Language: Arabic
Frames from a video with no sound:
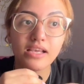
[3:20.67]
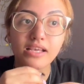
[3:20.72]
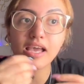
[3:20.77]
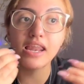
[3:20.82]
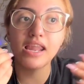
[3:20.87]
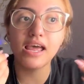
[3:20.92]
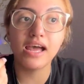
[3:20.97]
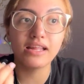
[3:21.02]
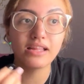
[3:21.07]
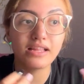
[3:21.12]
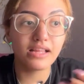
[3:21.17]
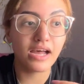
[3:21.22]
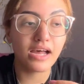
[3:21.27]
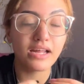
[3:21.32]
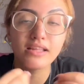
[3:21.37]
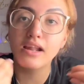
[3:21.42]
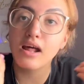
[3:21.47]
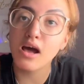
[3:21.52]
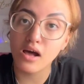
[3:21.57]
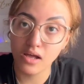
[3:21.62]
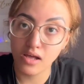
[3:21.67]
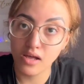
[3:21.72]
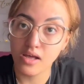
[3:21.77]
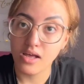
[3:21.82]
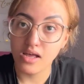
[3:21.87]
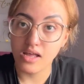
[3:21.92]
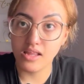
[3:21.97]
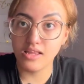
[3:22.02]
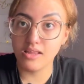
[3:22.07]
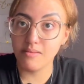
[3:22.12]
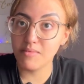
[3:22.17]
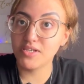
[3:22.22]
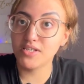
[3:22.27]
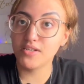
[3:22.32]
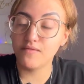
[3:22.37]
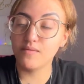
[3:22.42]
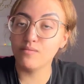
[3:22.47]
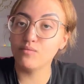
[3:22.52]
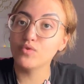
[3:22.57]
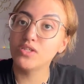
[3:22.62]
قال هاد الهضره اللي
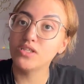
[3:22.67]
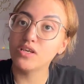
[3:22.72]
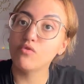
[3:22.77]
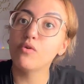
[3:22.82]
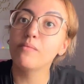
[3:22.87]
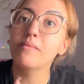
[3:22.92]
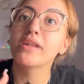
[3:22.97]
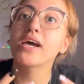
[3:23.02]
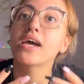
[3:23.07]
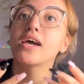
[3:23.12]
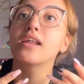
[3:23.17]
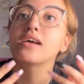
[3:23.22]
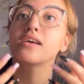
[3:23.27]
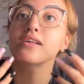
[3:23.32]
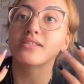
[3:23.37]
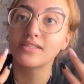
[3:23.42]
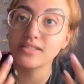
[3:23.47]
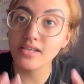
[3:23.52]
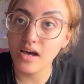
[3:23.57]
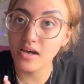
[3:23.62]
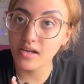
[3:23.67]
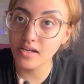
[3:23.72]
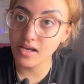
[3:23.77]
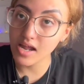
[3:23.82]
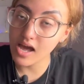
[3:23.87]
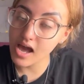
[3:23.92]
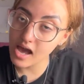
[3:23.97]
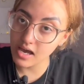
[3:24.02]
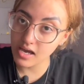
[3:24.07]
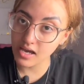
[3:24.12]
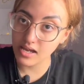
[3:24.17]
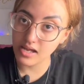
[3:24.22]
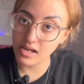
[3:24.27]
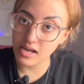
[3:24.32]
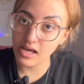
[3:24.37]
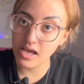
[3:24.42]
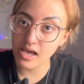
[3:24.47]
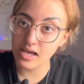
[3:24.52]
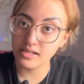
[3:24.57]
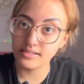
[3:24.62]
ماشي في المستوى من غيرك انت يا الحاقر يا
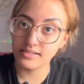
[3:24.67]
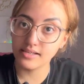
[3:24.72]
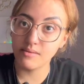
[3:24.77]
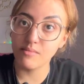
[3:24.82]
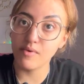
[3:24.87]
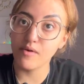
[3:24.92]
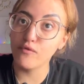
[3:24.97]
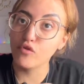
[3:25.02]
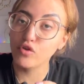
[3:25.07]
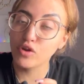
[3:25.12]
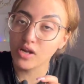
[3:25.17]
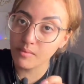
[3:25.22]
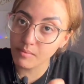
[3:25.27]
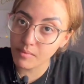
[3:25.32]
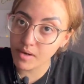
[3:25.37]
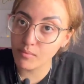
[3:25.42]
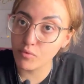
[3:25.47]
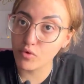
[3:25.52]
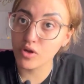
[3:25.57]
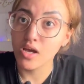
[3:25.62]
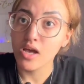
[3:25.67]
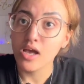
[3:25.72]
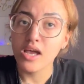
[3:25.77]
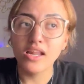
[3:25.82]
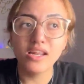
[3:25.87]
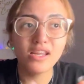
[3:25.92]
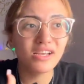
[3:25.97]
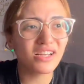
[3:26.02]
الخانز يا المعفون يا المغبون اللي